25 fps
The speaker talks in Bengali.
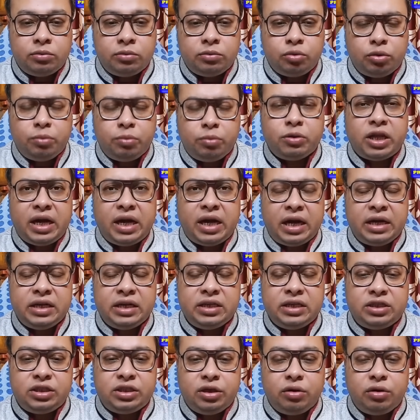দুটি বোধহয়
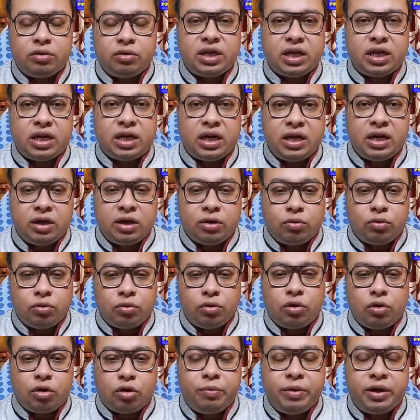গাড়ি ছিল সেখানে কোনো
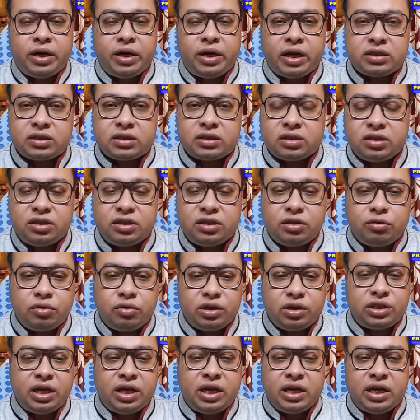রকমের ঠেসাঠেসি
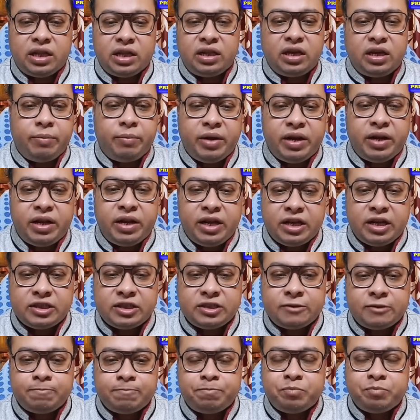করে সেইখান থেকে বেরিয়ে
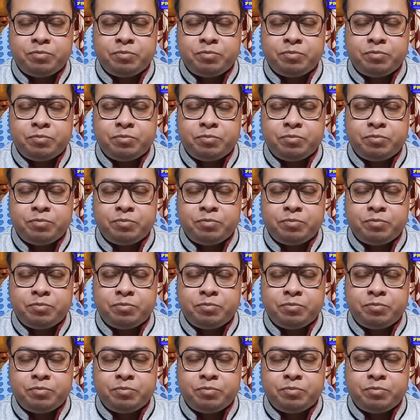আসেন